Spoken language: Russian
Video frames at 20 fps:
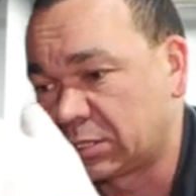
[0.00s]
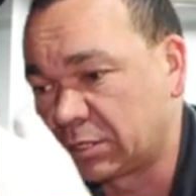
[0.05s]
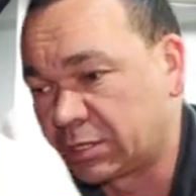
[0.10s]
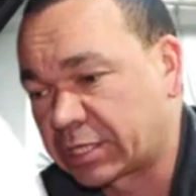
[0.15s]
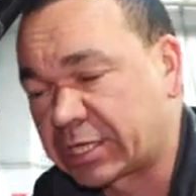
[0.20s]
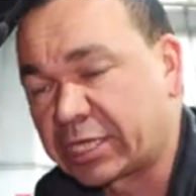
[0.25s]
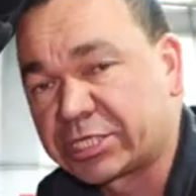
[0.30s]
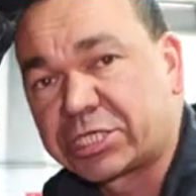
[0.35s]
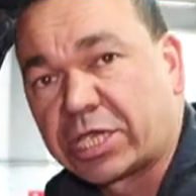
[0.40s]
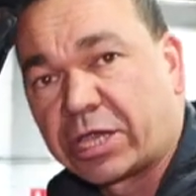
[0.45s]

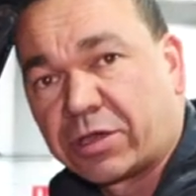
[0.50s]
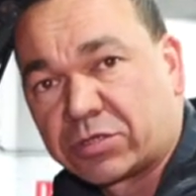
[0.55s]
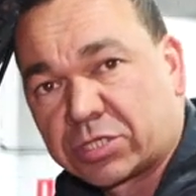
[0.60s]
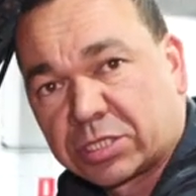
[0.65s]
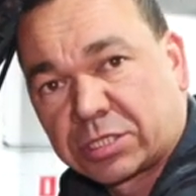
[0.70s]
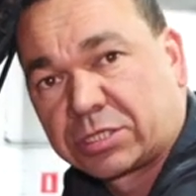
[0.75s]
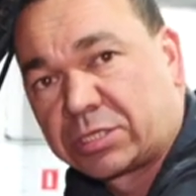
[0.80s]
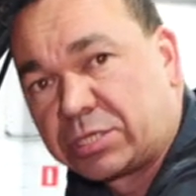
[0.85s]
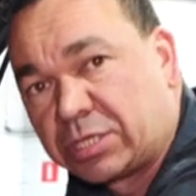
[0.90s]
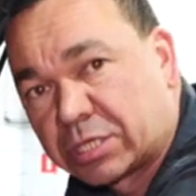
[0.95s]

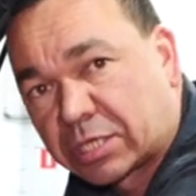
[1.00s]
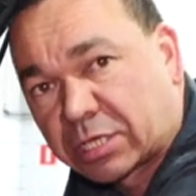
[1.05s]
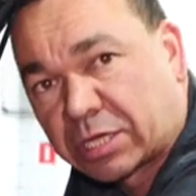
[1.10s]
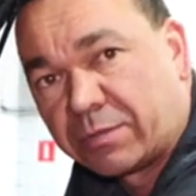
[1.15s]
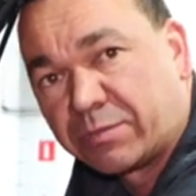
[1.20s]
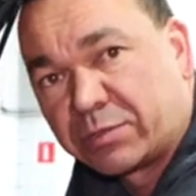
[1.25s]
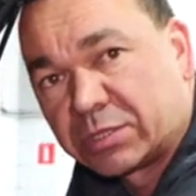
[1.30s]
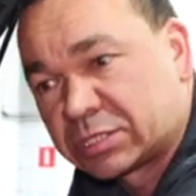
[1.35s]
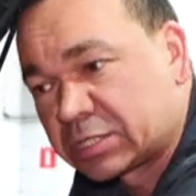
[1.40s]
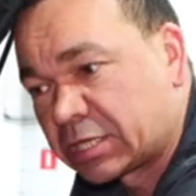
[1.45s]
накачаются
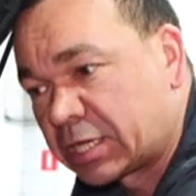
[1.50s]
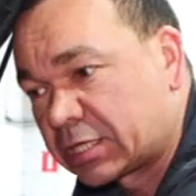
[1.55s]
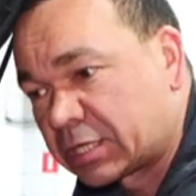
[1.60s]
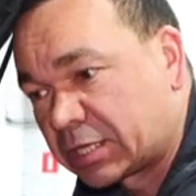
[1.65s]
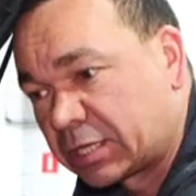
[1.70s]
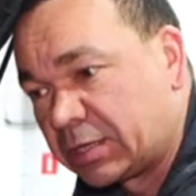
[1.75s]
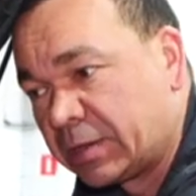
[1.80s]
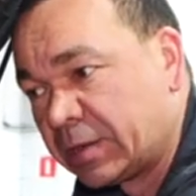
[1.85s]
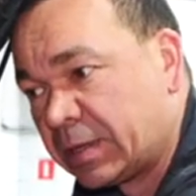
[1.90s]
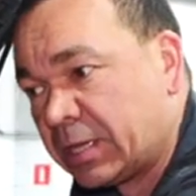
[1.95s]

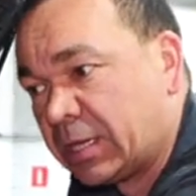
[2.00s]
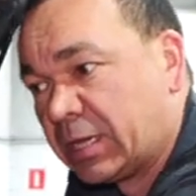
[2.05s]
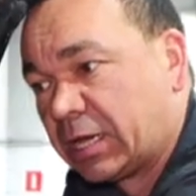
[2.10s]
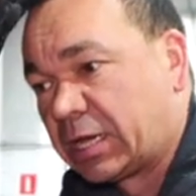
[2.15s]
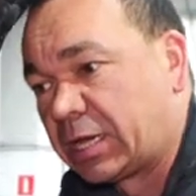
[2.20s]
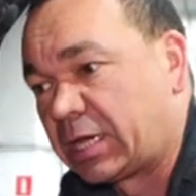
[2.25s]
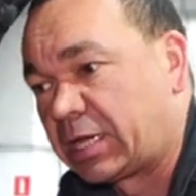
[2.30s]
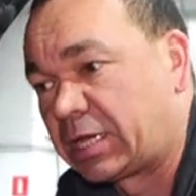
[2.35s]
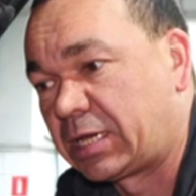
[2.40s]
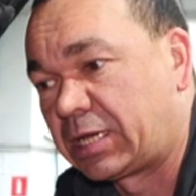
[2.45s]
гидрокомпенсаторы,
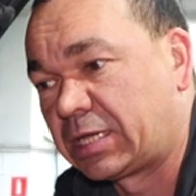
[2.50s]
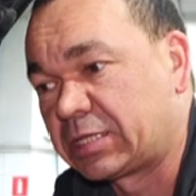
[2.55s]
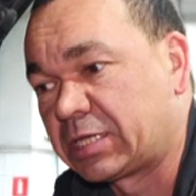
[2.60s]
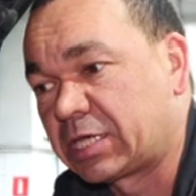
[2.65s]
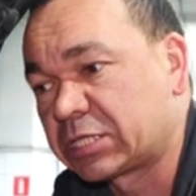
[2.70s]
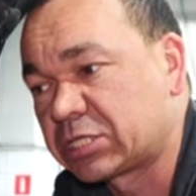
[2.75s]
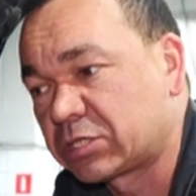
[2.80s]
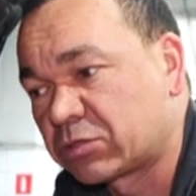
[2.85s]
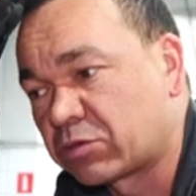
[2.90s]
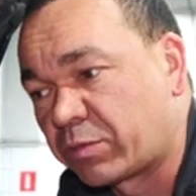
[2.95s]
а
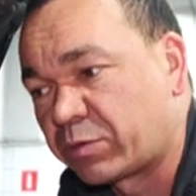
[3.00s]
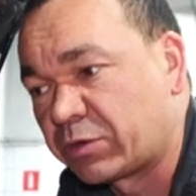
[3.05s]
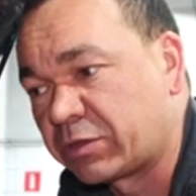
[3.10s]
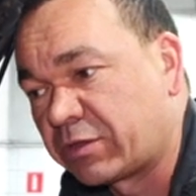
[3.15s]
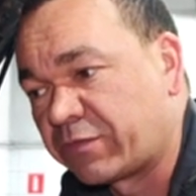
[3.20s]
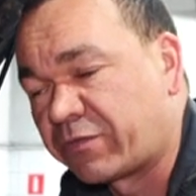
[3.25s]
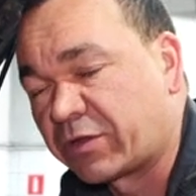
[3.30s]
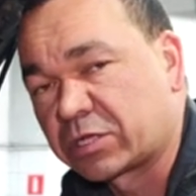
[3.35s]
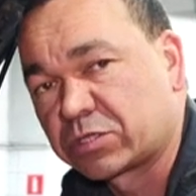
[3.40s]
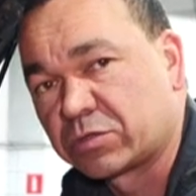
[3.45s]
даже
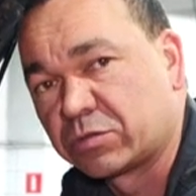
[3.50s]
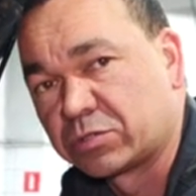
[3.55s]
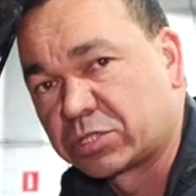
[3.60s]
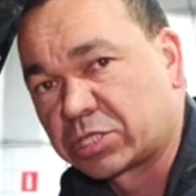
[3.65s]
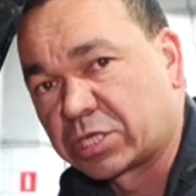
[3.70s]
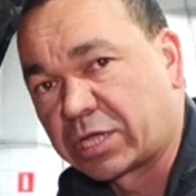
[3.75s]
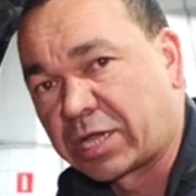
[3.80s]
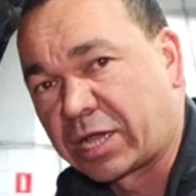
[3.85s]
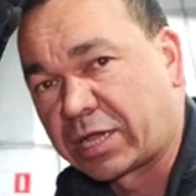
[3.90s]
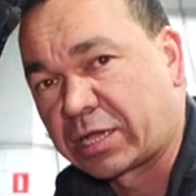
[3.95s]
топливные
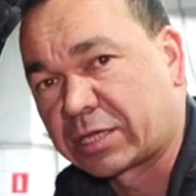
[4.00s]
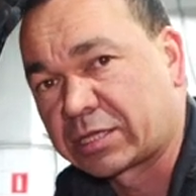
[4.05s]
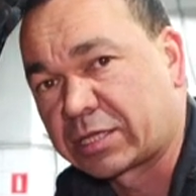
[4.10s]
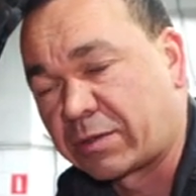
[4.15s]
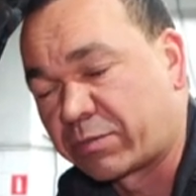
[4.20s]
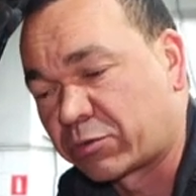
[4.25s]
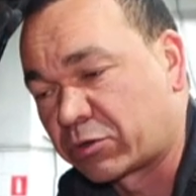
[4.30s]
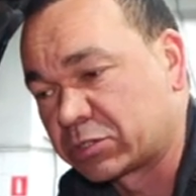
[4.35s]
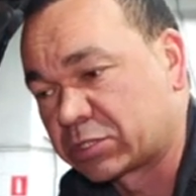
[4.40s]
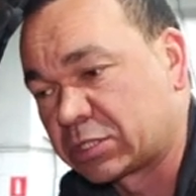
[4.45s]
форсуночки,
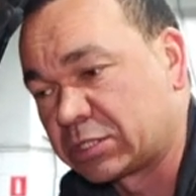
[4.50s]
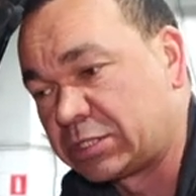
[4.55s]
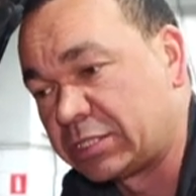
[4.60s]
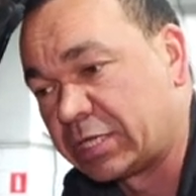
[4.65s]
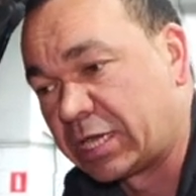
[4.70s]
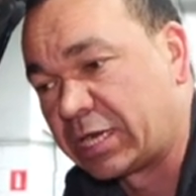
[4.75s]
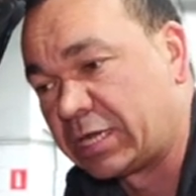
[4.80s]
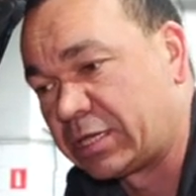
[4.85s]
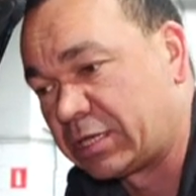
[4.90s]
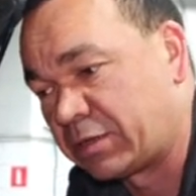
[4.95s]
когда просто
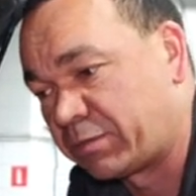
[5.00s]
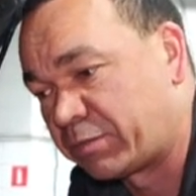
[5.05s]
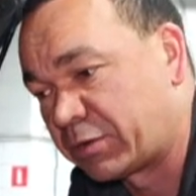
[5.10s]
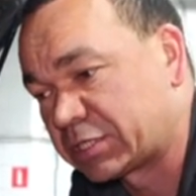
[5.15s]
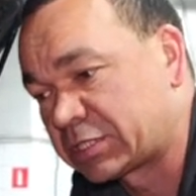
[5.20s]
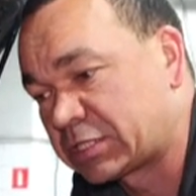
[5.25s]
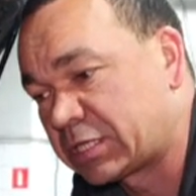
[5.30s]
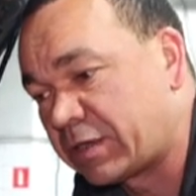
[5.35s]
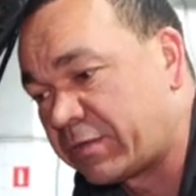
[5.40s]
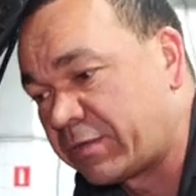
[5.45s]
сняли и
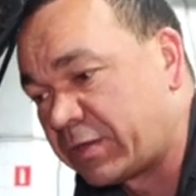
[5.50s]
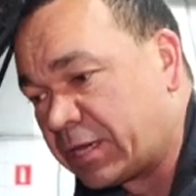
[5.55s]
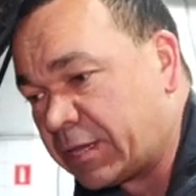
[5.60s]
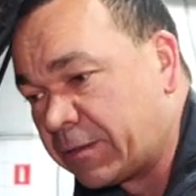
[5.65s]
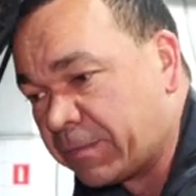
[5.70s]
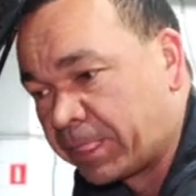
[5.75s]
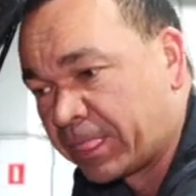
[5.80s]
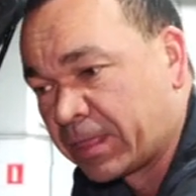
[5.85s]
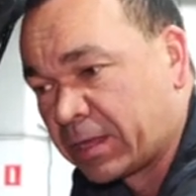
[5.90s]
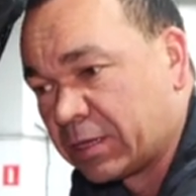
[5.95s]
поставили.